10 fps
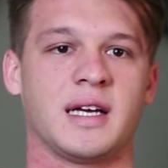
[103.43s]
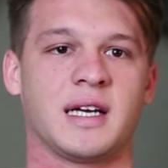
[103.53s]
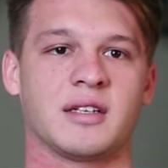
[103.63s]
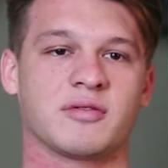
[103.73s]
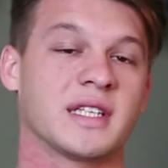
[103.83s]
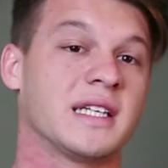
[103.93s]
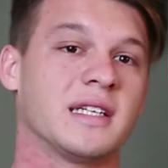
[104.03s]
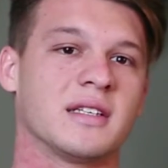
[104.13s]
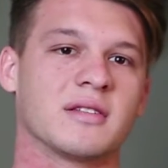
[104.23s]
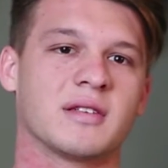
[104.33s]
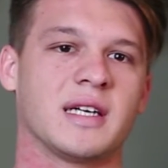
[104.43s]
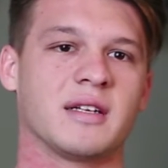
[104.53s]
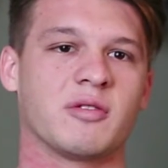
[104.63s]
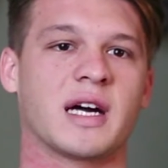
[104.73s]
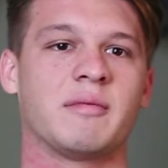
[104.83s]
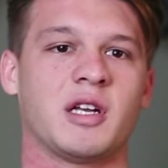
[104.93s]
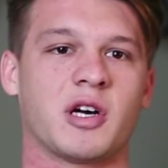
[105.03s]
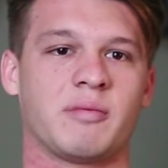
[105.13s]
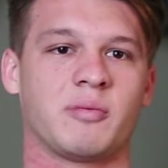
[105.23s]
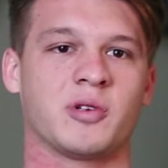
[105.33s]
é, não tem é, lugar
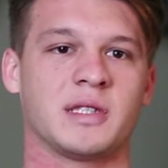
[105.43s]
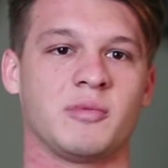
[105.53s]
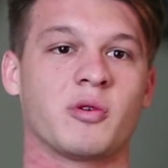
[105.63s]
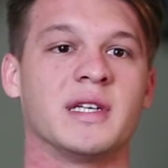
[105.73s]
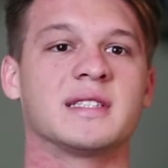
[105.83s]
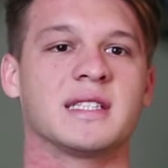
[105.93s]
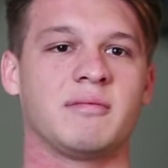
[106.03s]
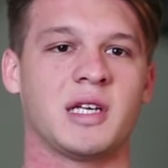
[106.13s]
melhor para poder me conhecer